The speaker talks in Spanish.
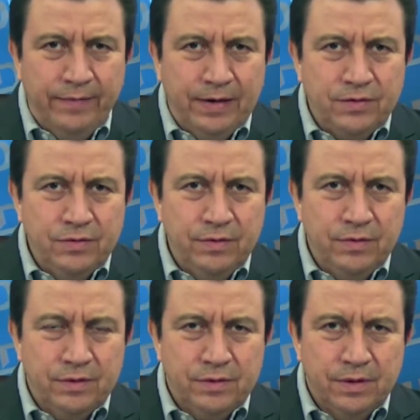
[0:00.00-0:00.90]
es uno de
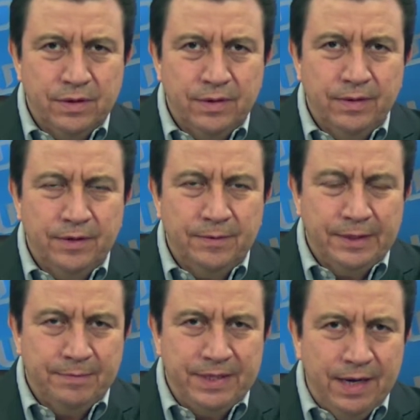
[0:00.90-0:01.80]
los eh,
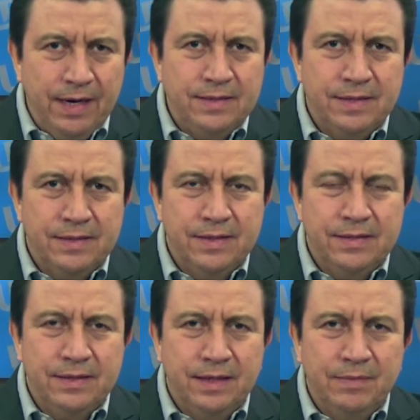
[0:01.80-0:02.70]
especialistas en
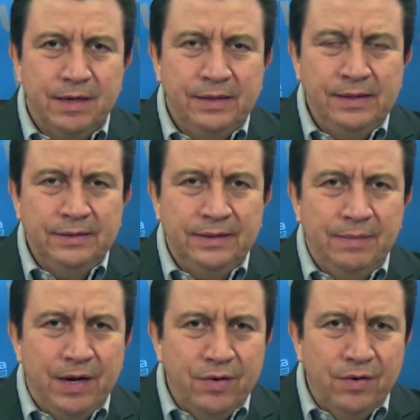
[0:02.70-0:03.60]
este tema de
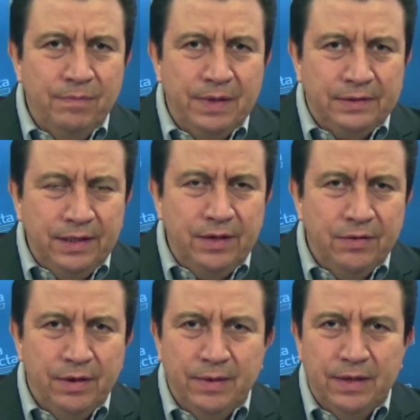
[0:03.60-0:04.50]
mayor
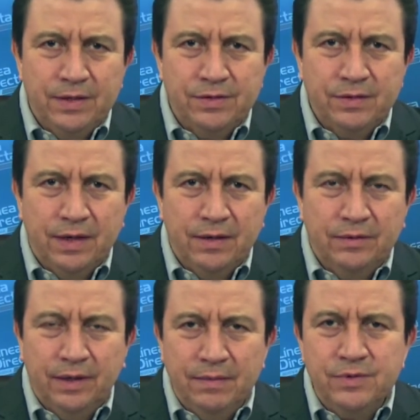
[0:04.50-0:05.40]
prestigio a nivel nacional. Lo
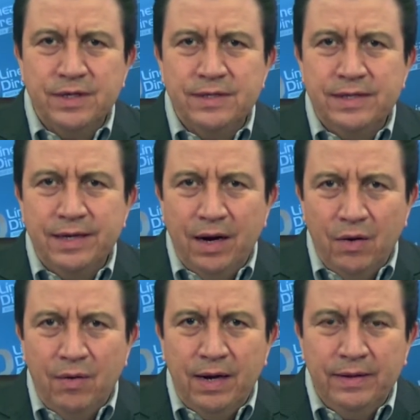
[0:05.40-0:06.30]
tenemos en
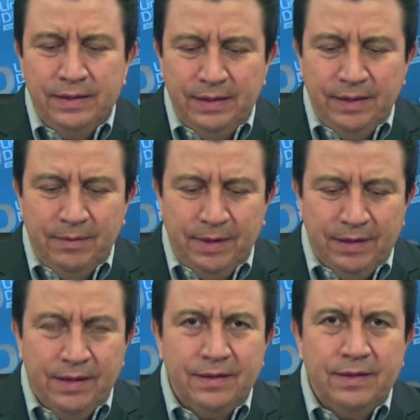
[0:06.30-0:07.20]
Sinaloa. En
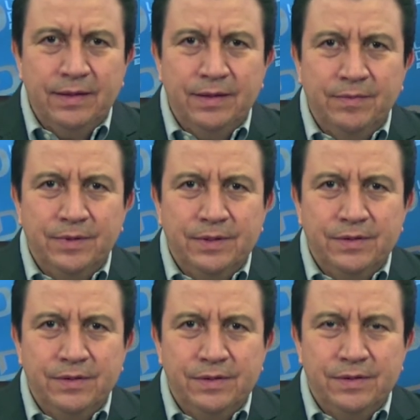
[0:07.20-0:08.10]
verdad, eh, pues
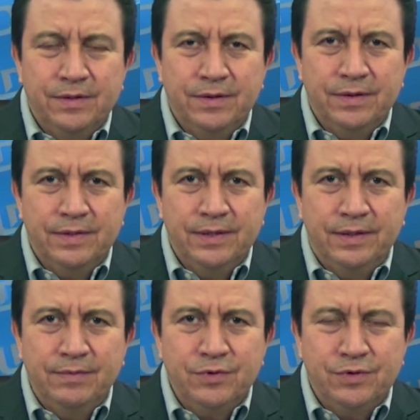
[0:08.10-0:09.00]
nos eh,
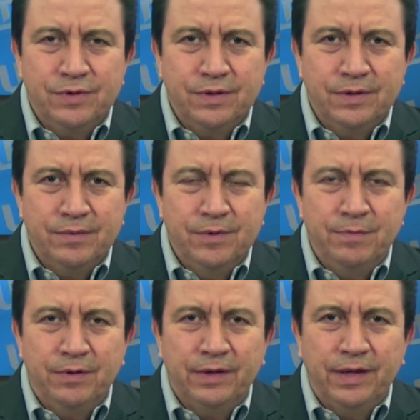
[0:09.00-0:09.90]
sentimos muy
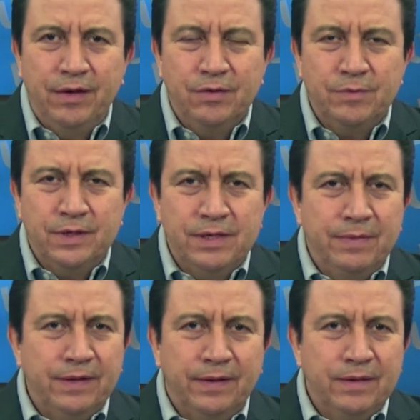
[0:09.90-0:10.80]
protegidos porque
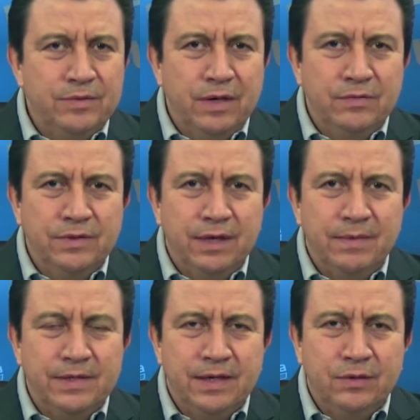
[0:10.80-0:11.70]
siempre que tenemos algún
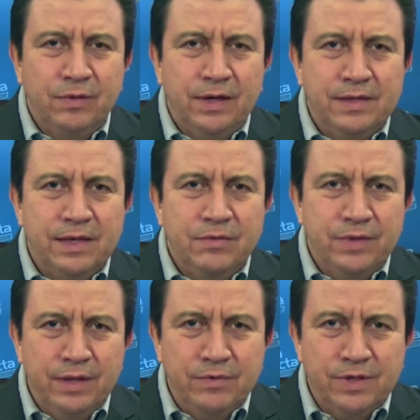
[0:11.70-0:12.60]
tema de esta naturaleza
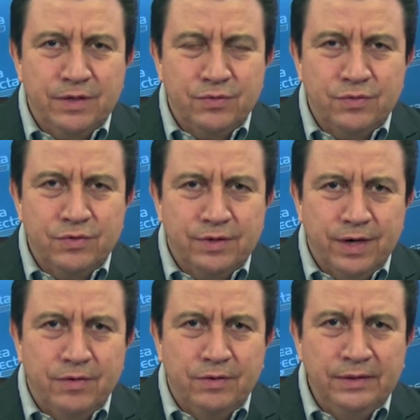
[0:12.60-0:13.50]
acudimos a su consejo.